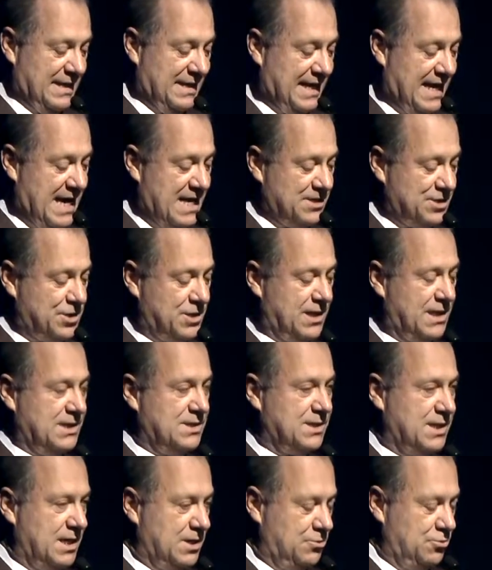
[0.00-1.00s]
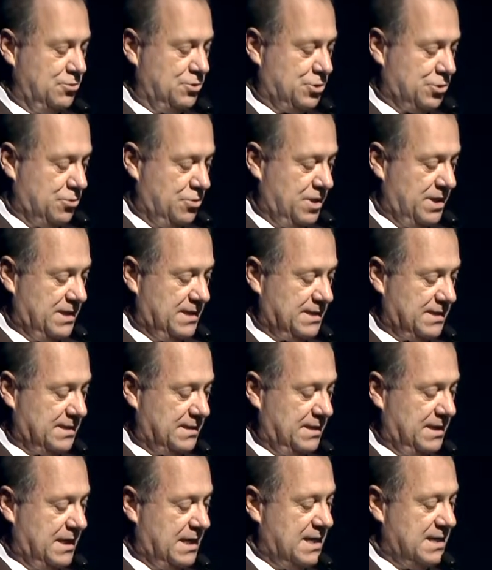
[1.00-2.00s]
drásticas
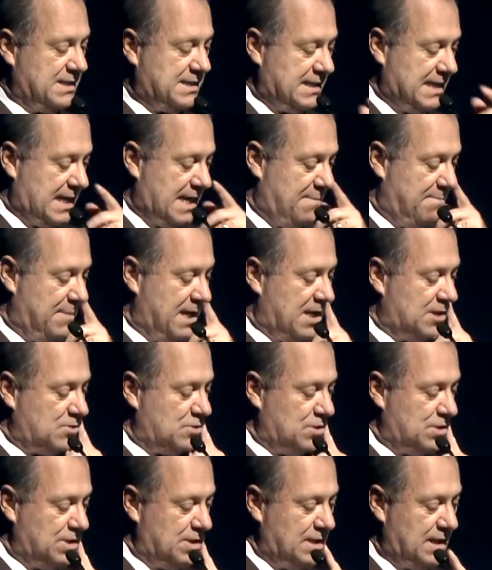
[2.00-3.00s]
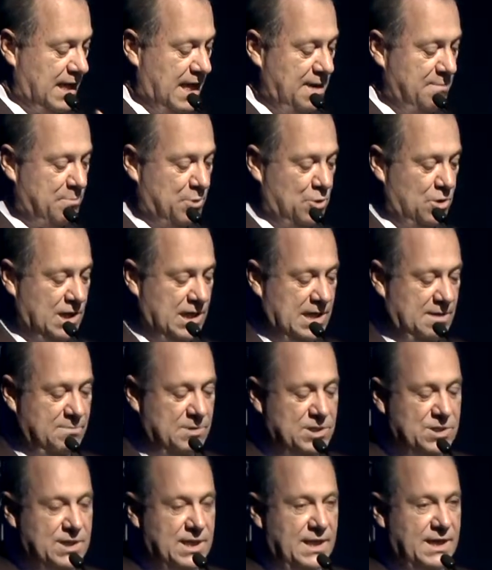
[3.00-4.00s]
reduções e cancelamentos em
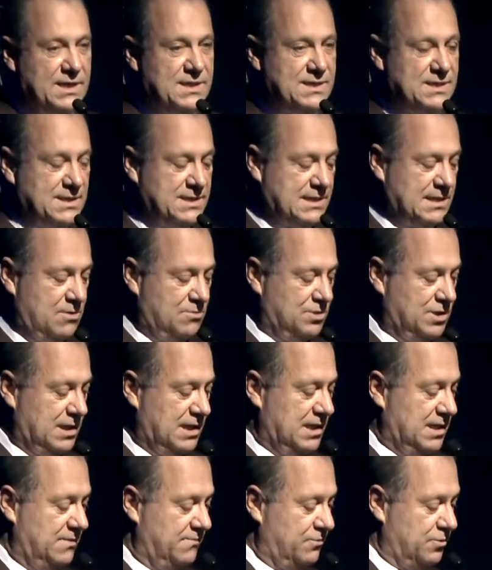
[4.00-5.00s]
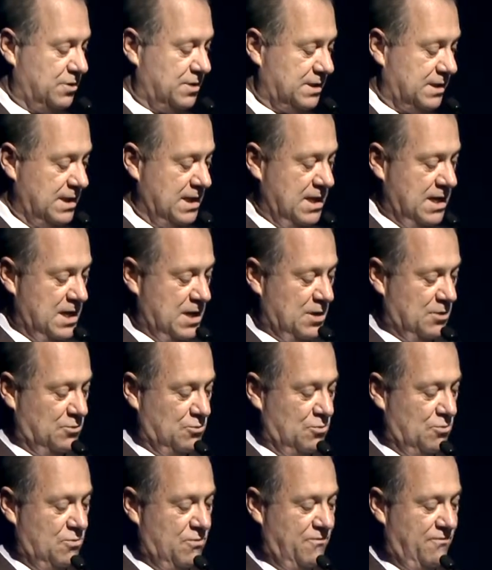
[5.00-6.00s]
programas de aquisição de livros
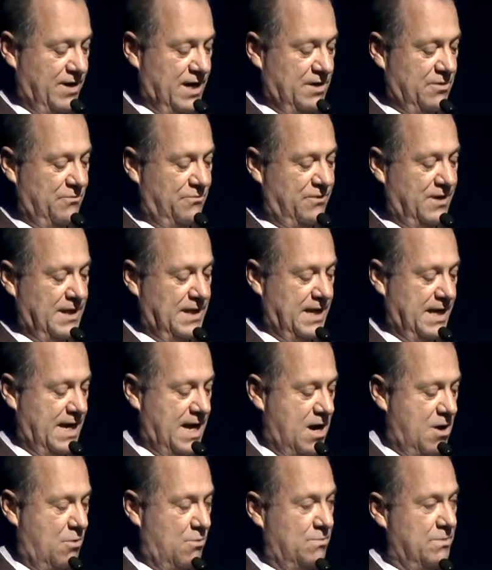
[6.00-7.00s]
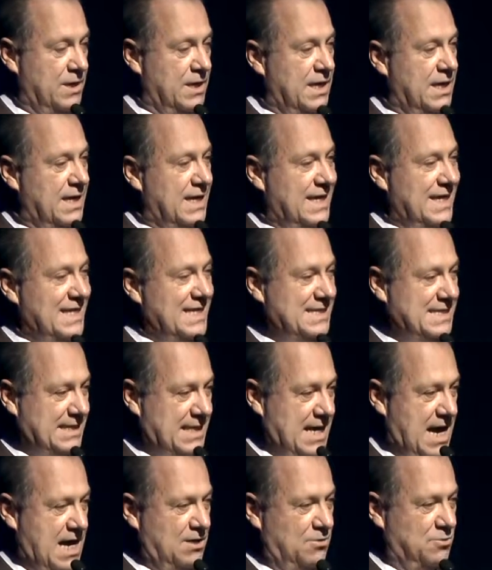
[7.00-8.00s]
no governo federal, em
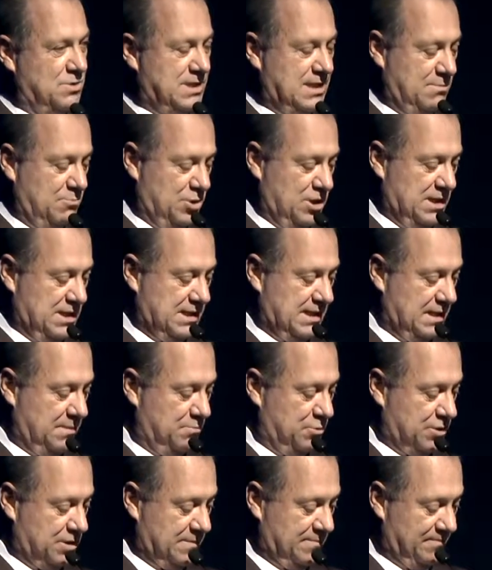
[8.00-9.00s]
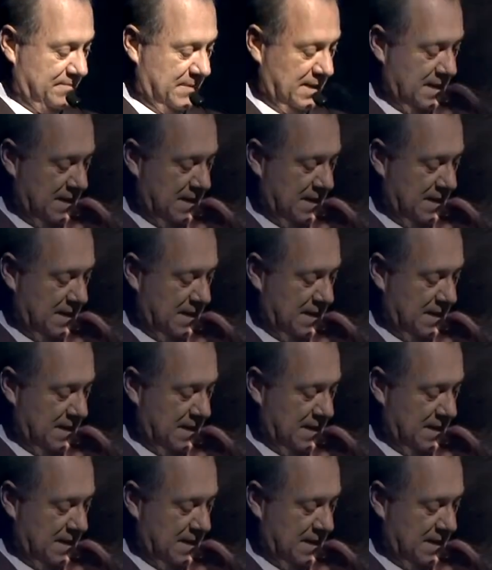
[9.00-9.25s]
estados e municípios.